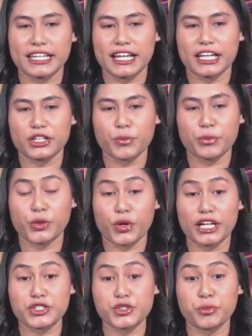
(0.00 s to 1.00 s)
atau
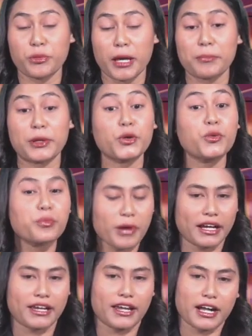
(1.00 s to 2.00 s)
penurunan jumlah
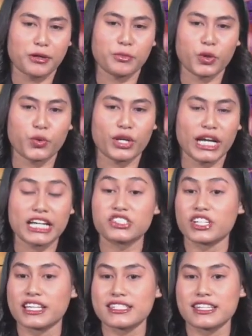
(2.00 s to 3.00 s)
penumpang yang menggunakan
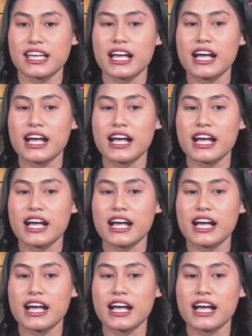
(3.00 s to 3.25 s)
jasa